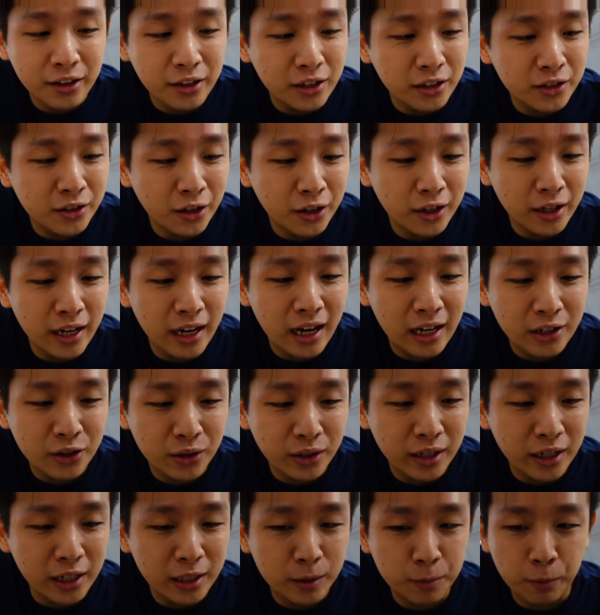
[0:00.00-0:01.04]
these are
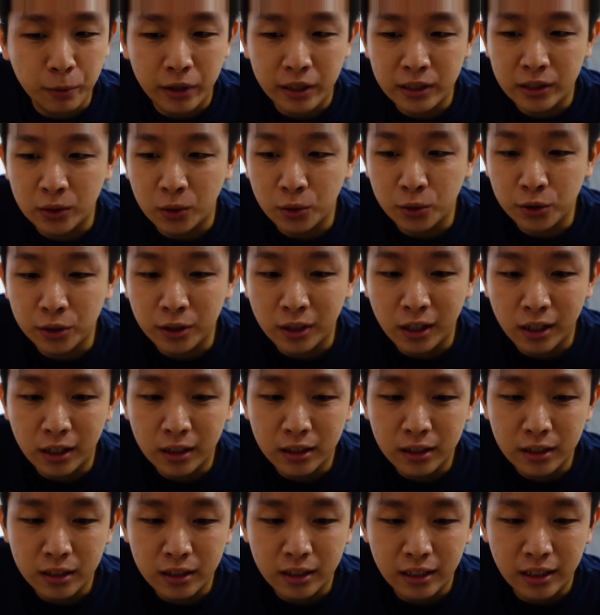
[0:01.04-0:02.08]
actually espresso
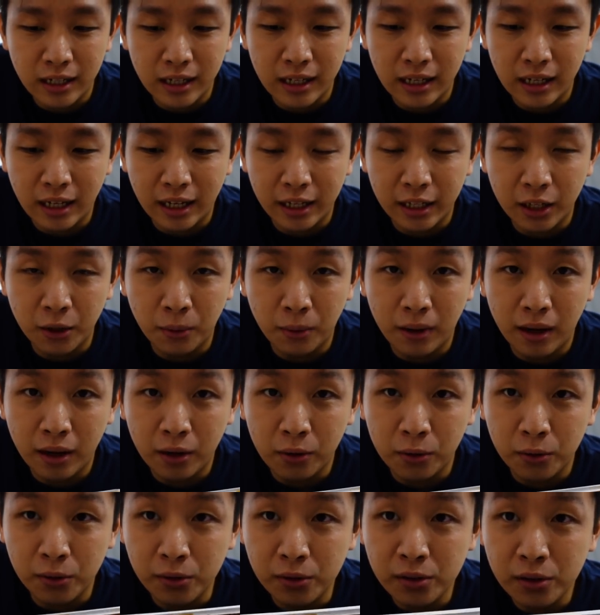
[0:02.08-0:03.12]
shots na ginawa
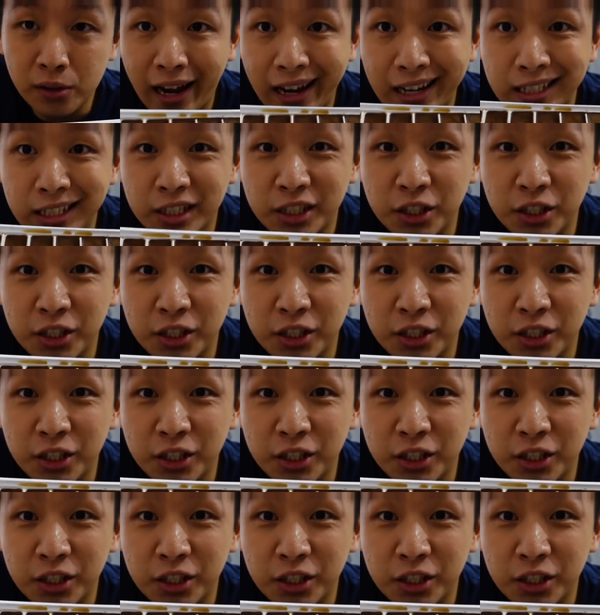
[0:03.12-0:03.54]
kong ice